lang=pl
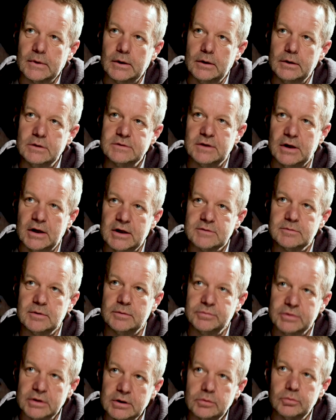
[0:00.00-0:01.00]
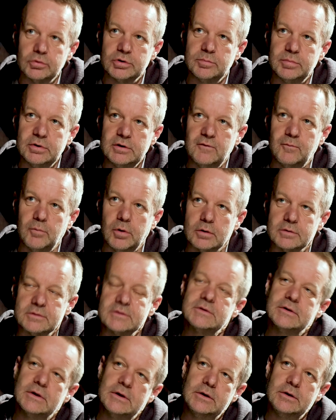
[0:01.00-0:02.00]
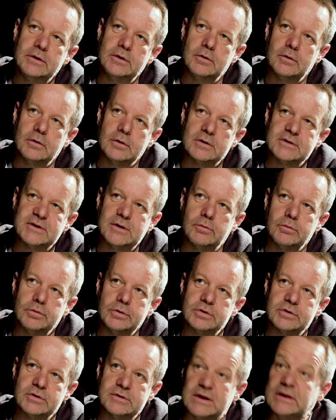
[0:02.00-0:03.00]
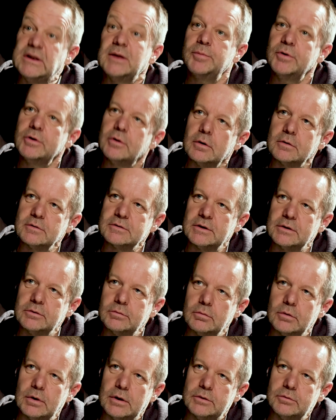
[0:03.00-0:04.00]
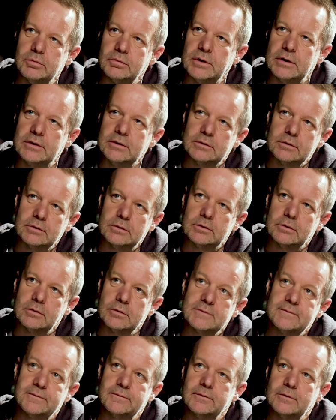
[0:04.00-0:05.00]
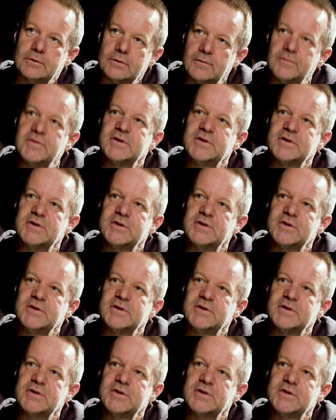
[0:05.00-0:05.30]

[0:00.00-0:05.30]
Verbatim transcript: I znalazłem tych, którzy byli w Polsce i okazało się, że za te pieniądze, które tutaj wyżebrali,